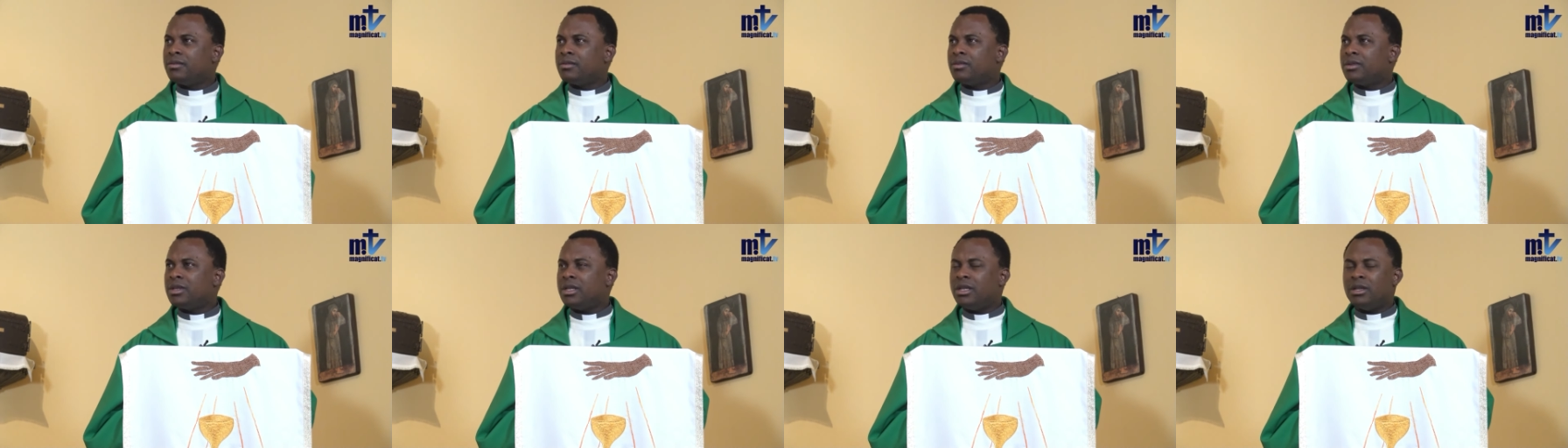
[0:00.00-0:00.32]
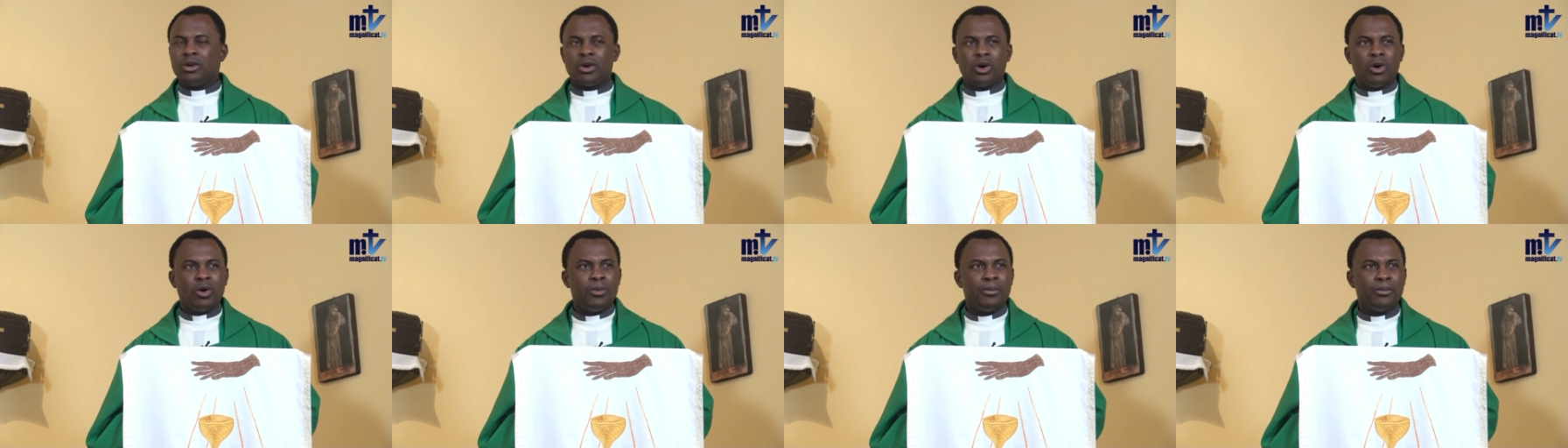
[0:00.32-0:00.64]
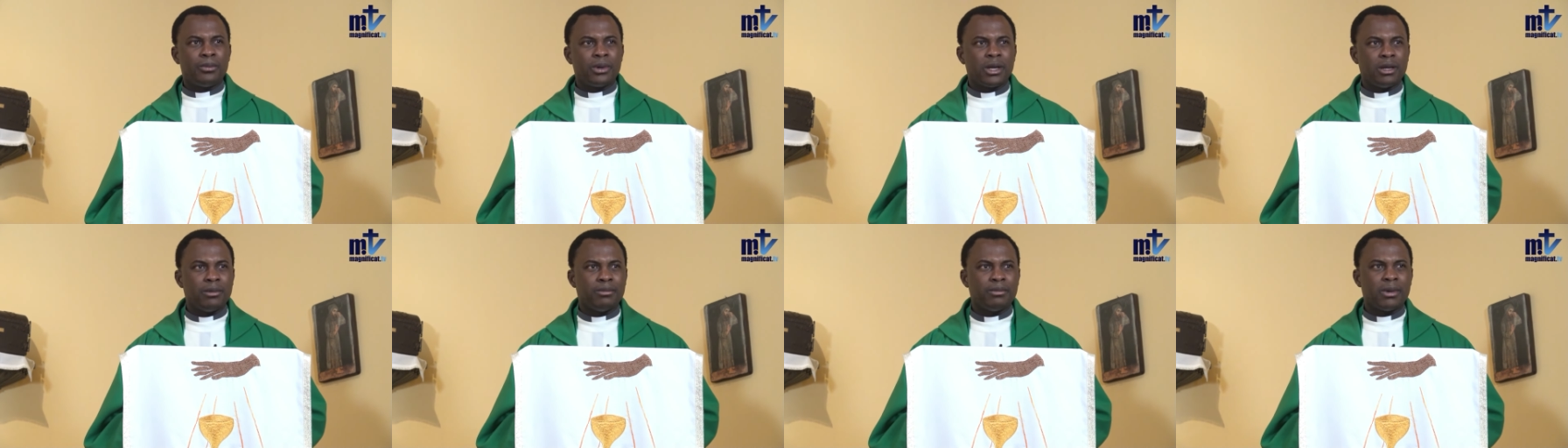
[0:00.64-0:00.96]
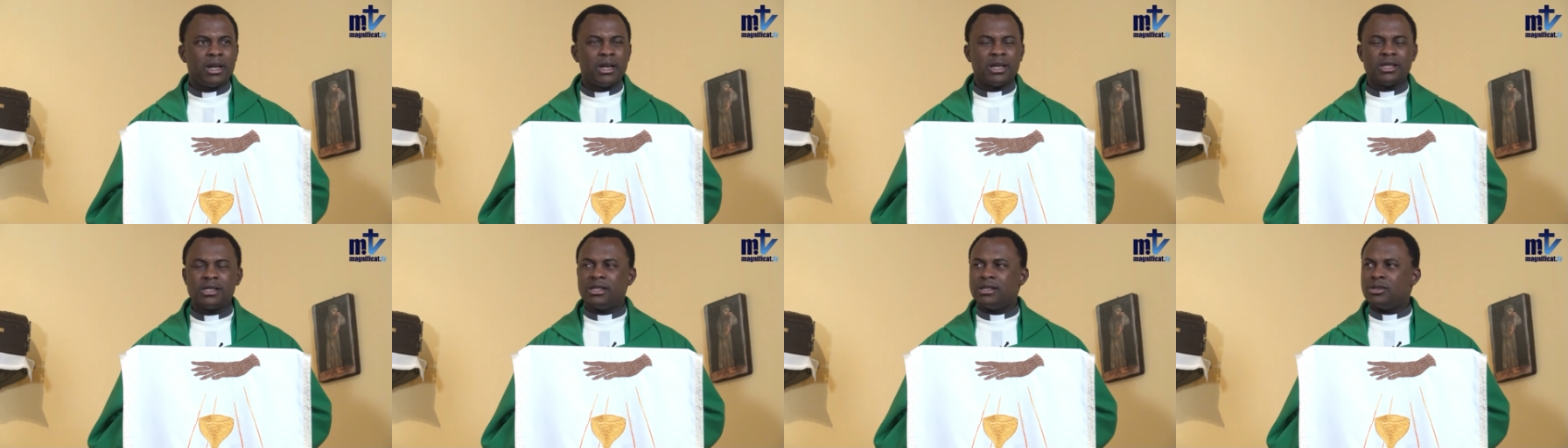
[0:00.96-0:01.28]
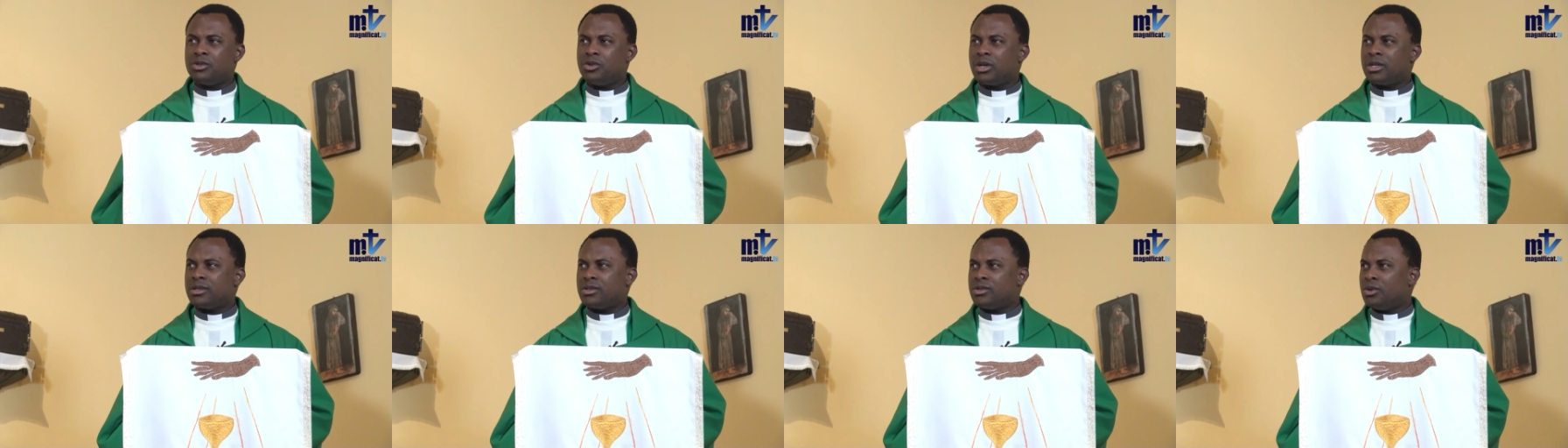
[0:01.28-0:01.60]
qui ne comprennent pas la
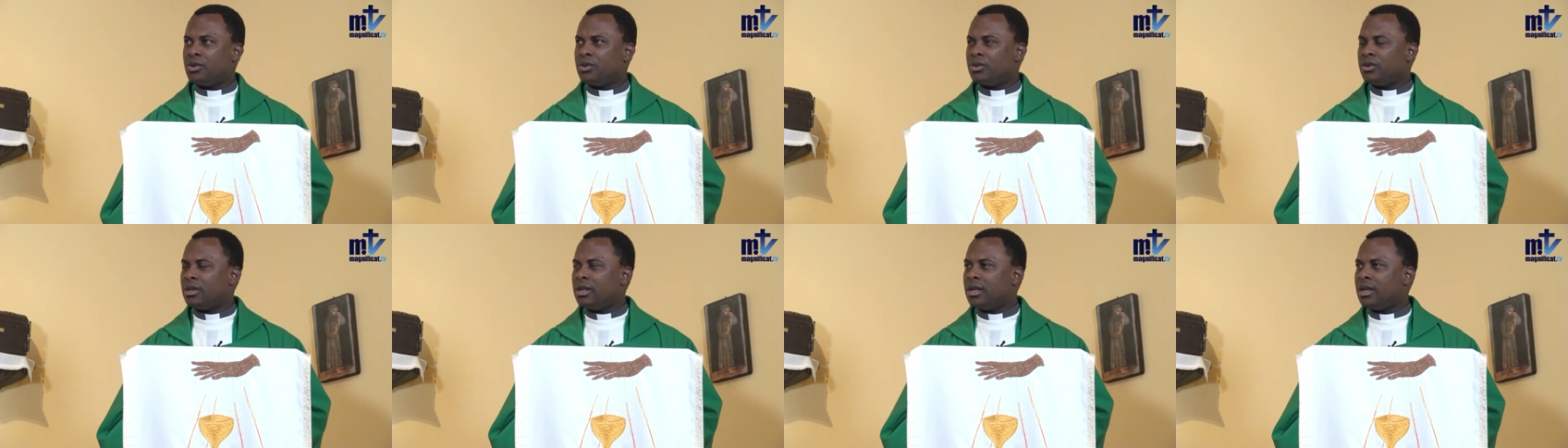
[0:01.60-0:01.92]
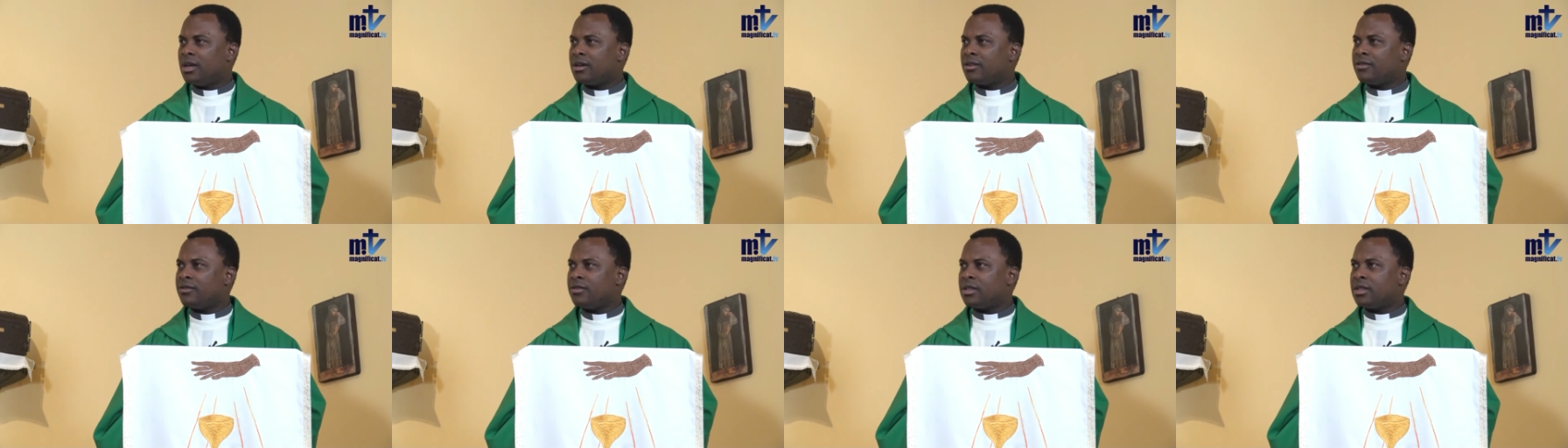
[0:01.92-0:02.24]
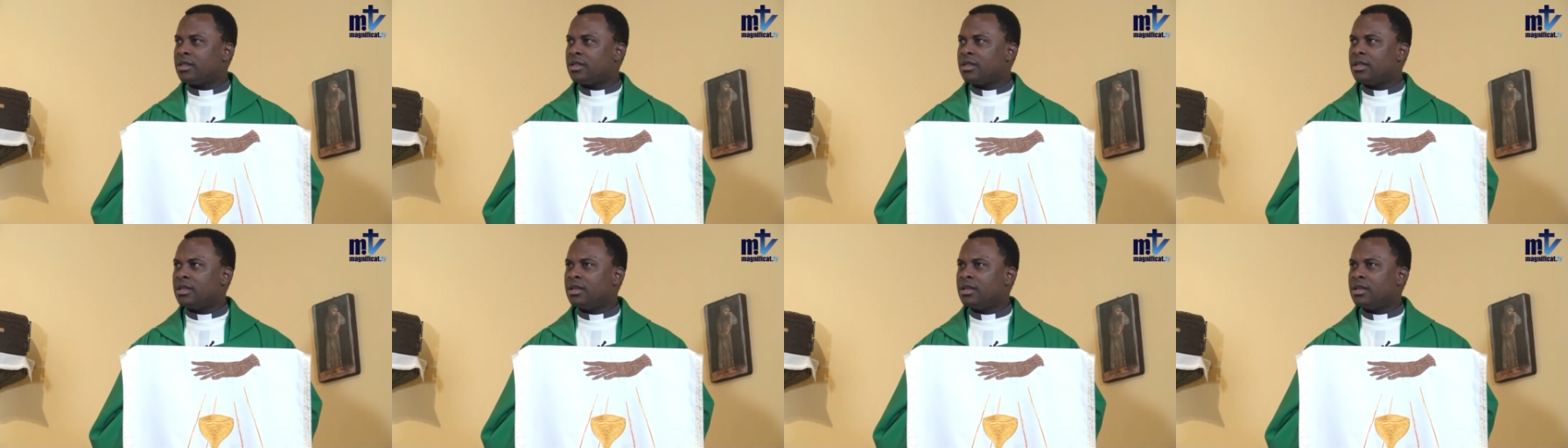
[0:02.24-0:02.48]
situation de leur vie,